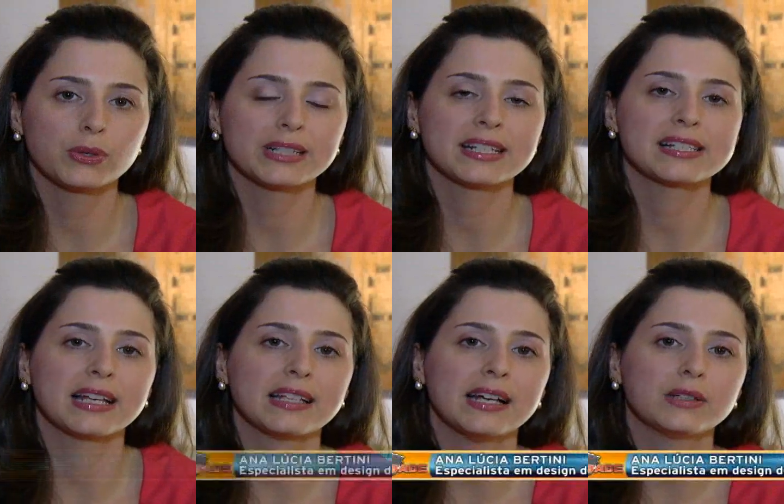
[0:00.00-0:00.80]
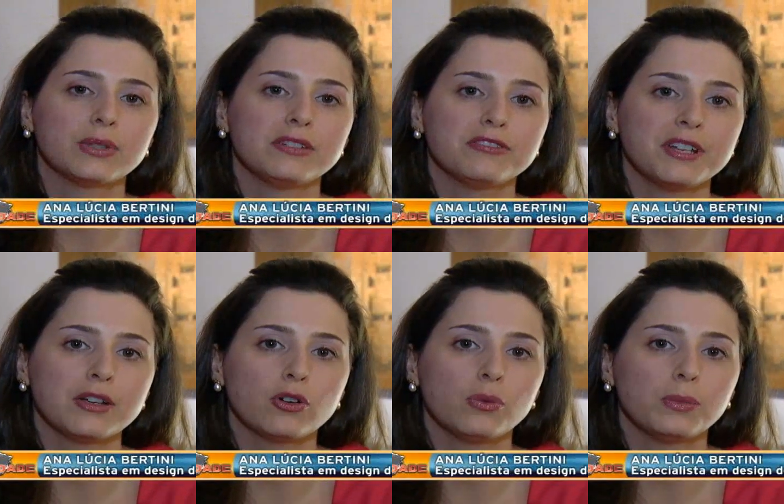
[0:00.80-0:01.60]
o artesanato ele
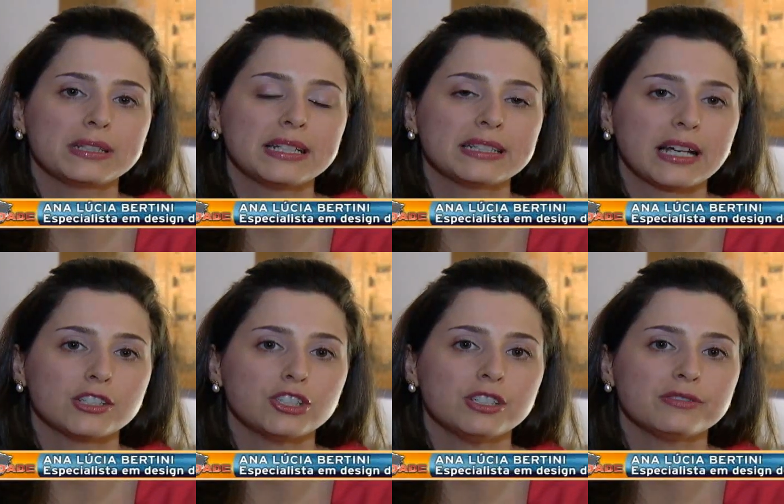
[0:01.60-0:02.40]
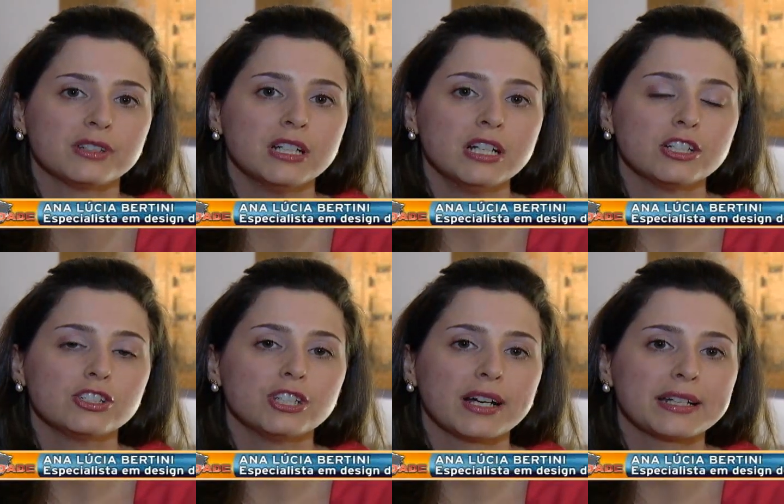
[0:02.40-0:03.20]
vem como uma tentativa
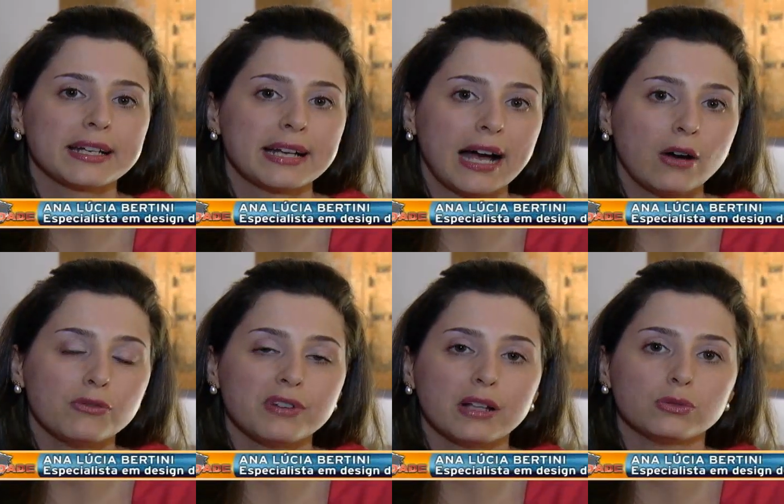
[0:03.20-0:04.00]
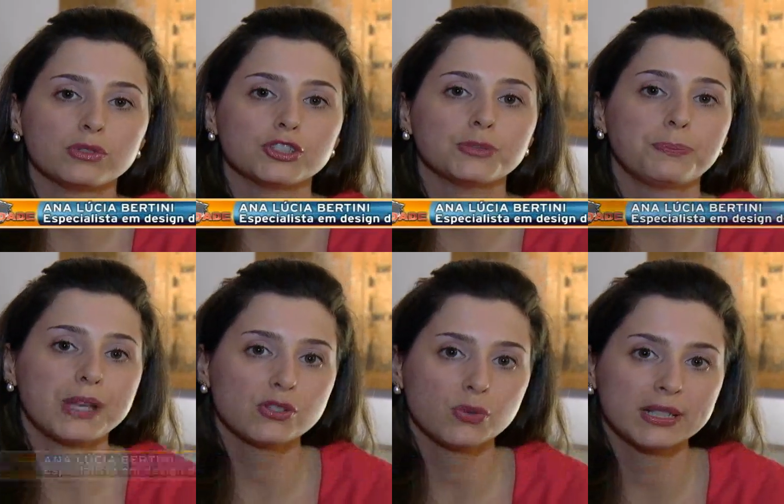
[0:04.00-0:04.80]
de agregar um valor de
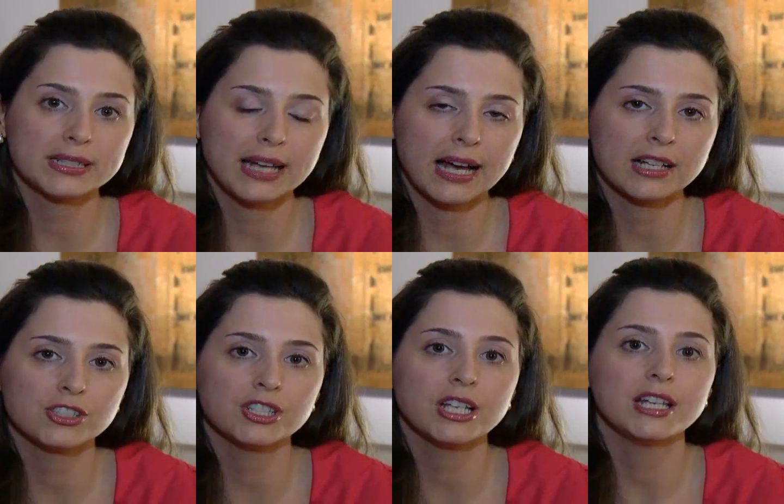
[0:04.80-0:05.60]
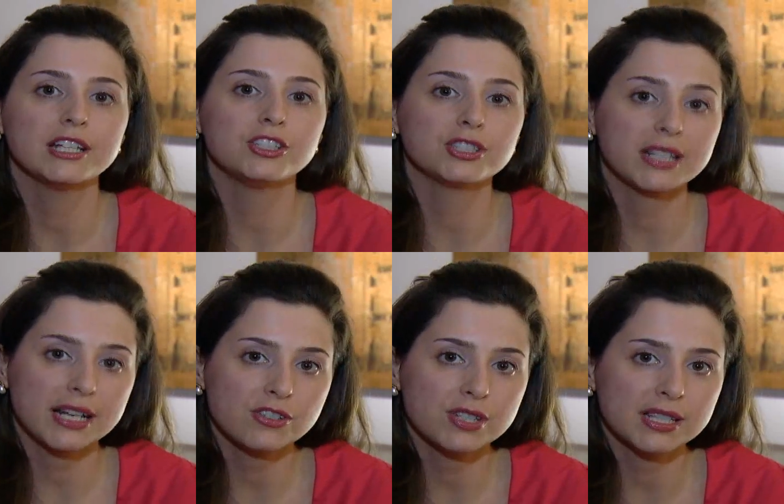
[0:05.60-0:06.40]
pessoalidade e de
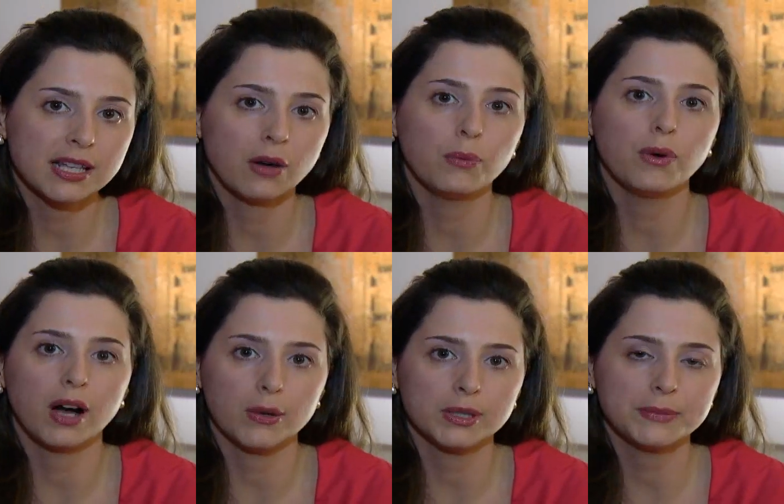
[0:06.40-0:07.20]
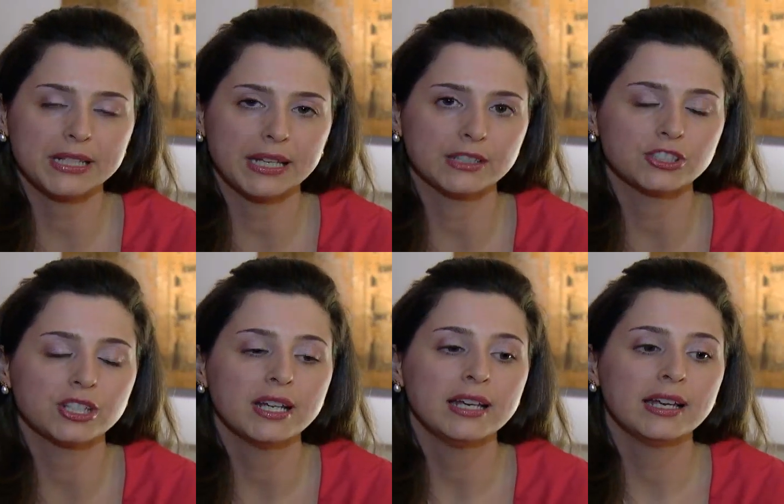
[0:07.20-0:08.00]
tradição ao ambiente
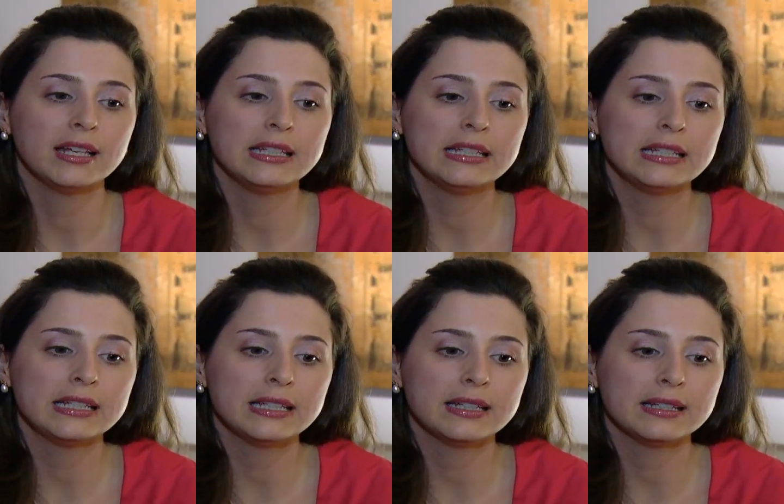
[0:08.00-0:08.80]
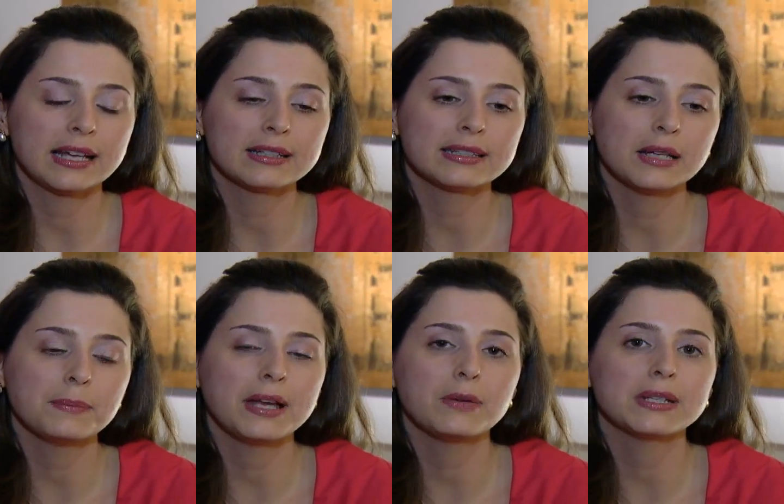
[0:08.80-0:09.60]
e na,
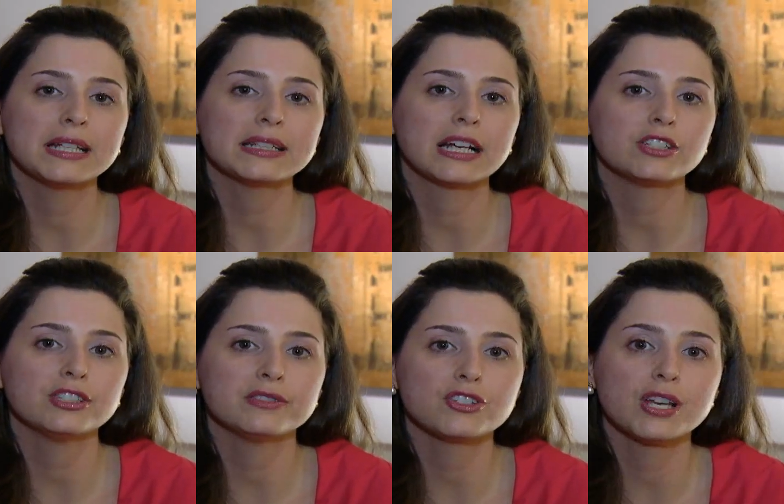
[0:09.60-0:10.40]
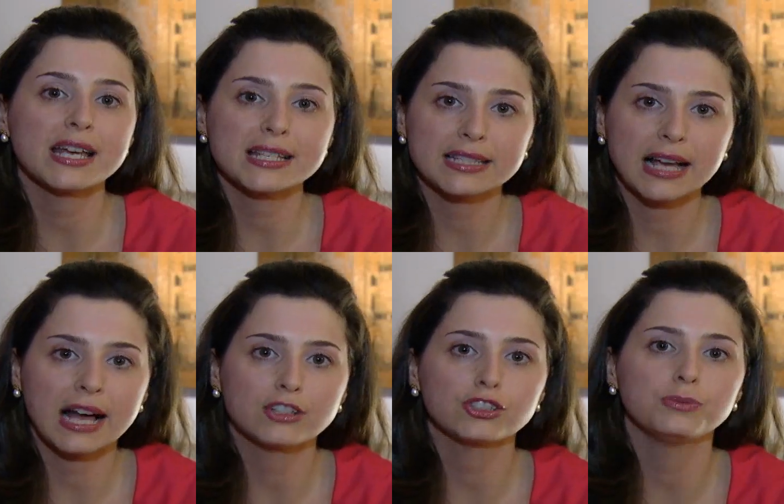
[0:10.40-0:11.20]
também uma tentativa de
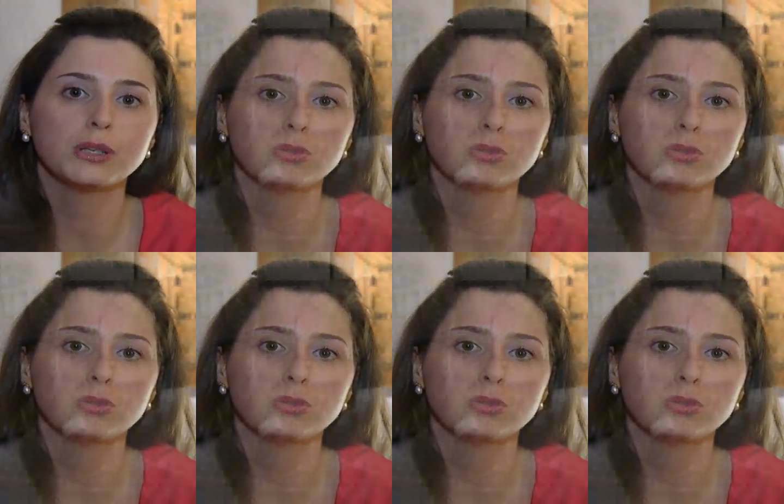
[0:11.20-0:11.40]
resgate de uma